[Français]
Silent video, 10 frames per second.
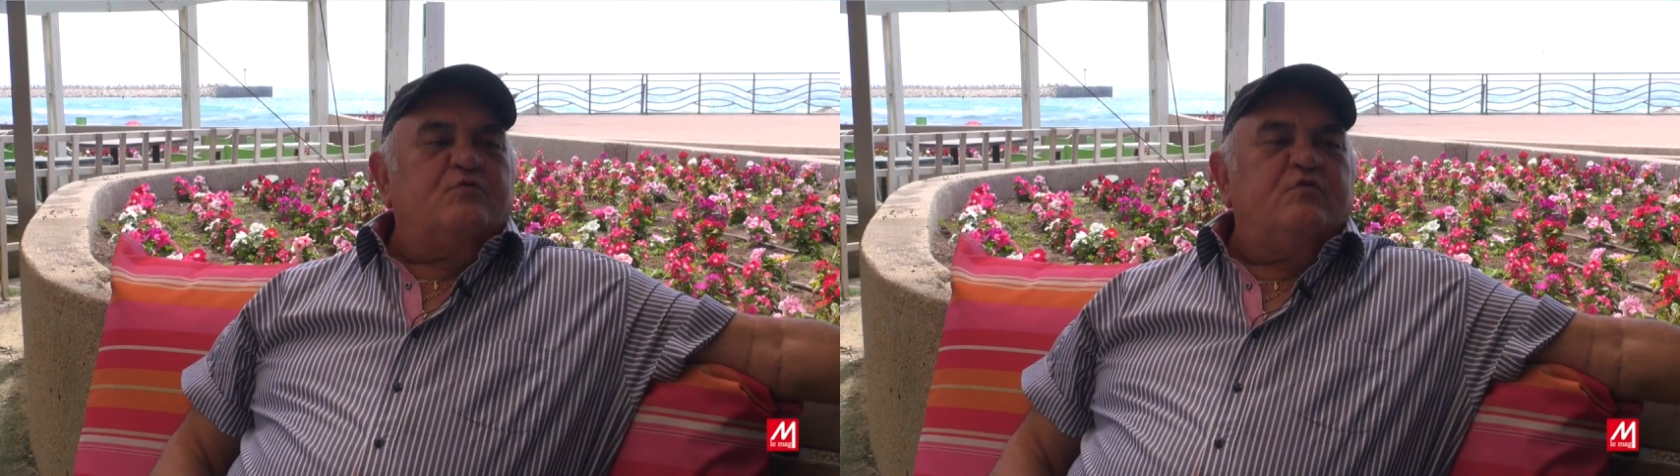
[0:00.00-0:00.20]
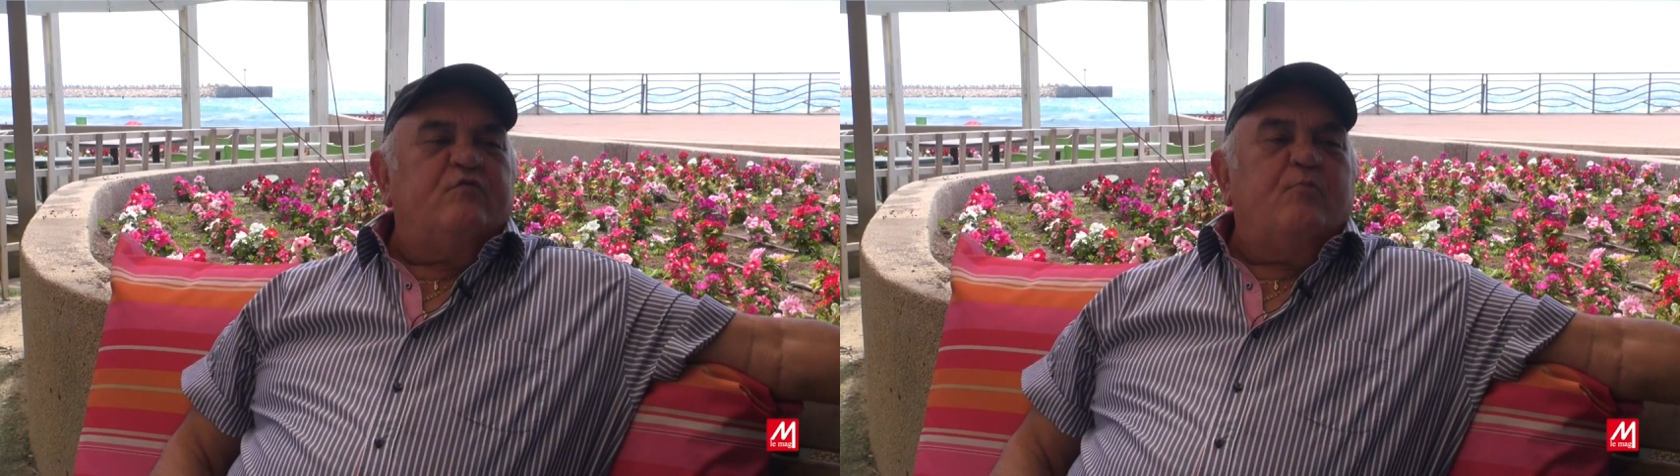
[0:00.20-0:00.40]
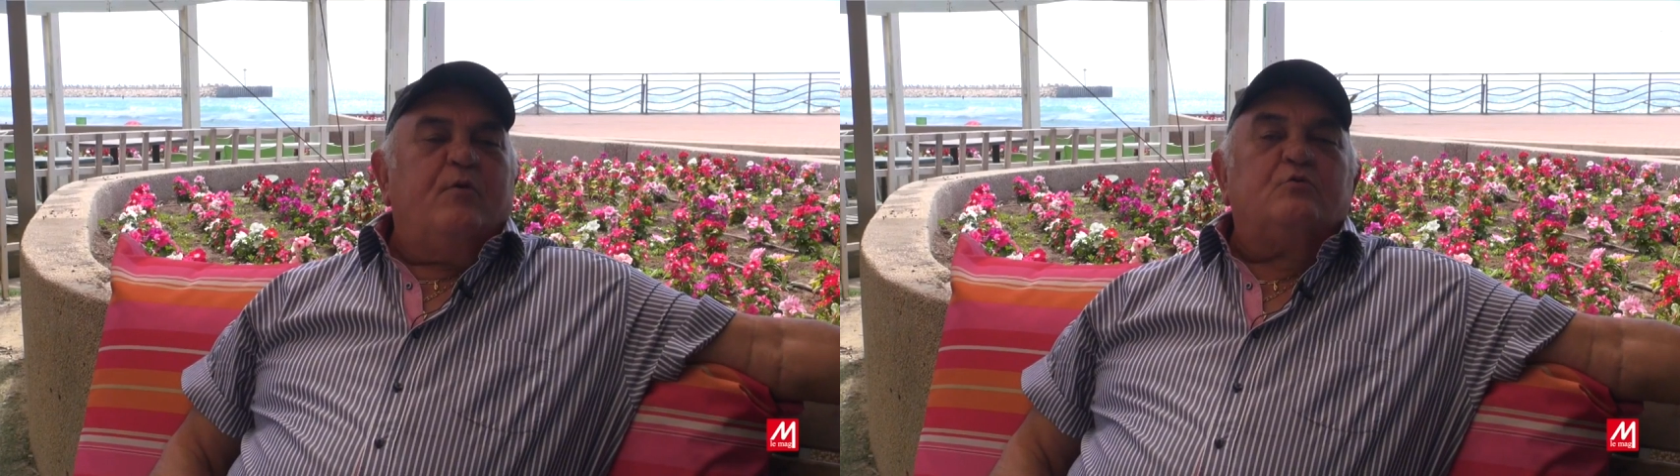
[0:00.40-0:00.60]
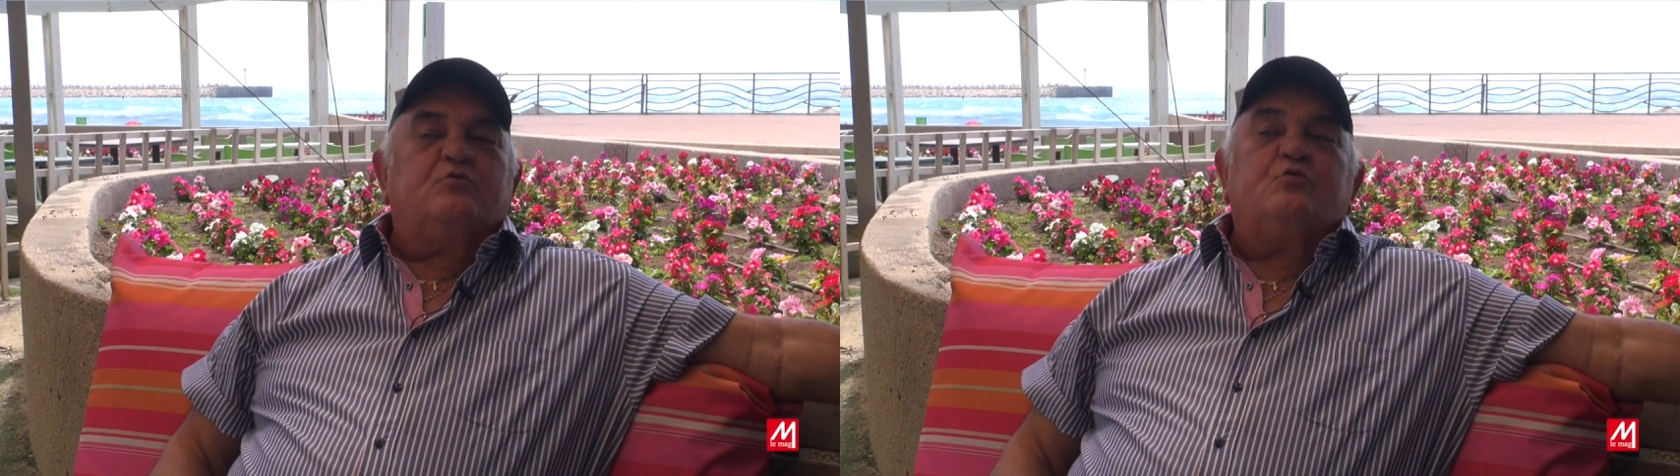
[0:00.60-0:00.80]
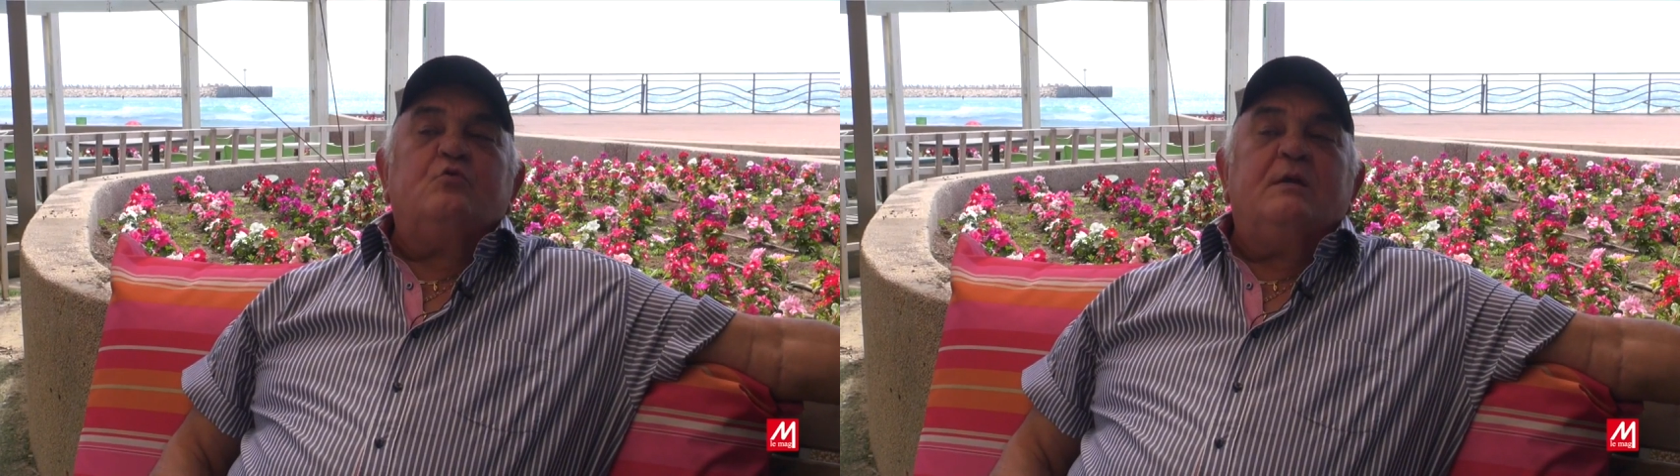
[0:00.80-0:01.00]
Je vous, prends
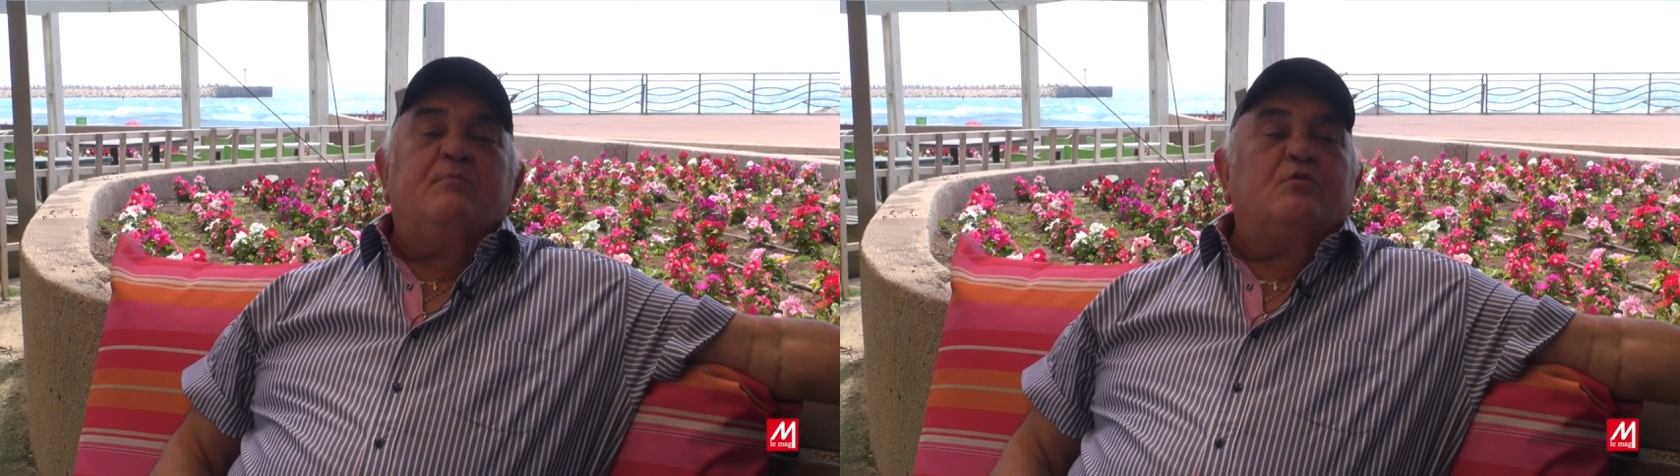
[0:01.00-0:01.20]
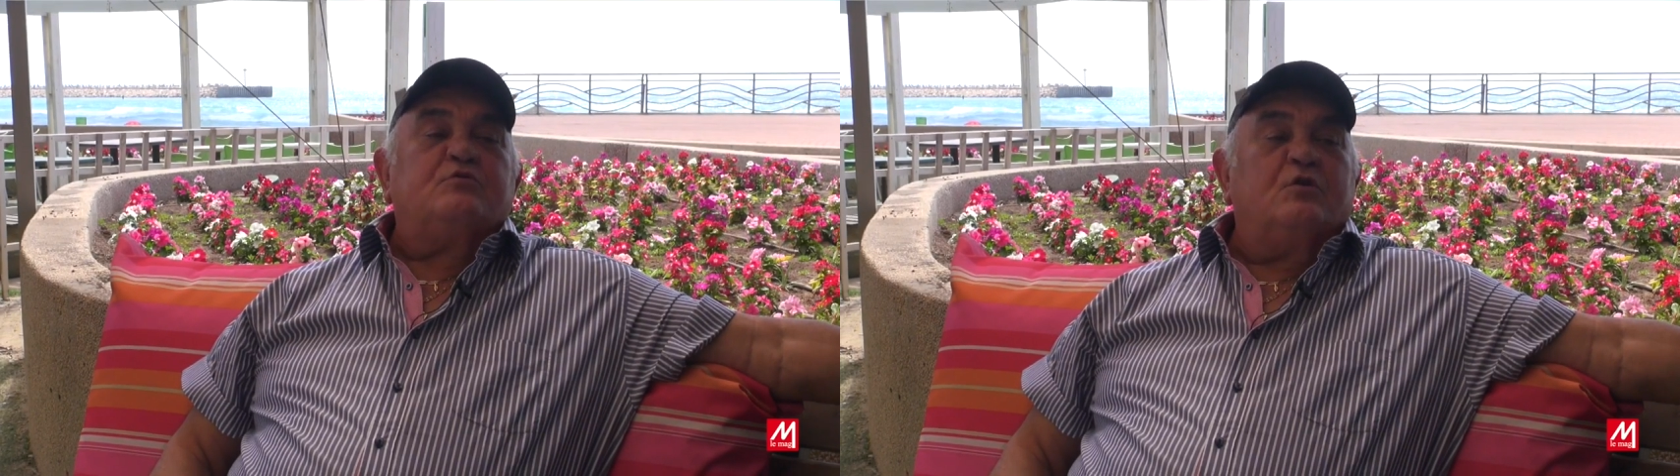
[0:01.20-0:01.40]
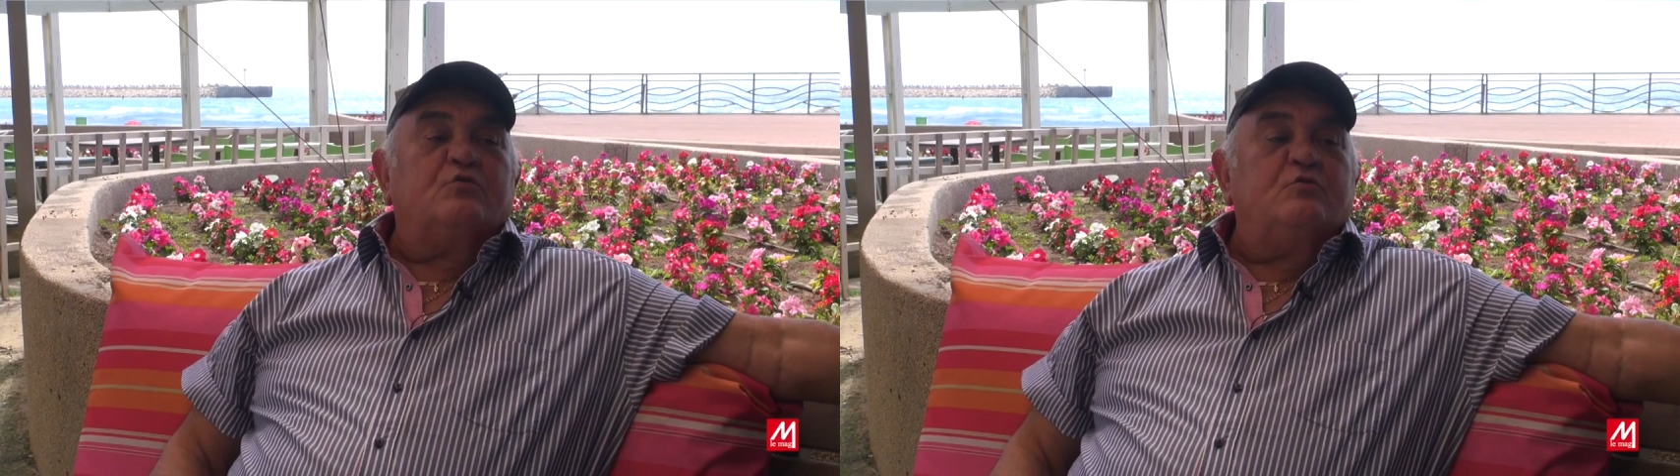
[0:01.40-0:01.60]
tous les boxeurs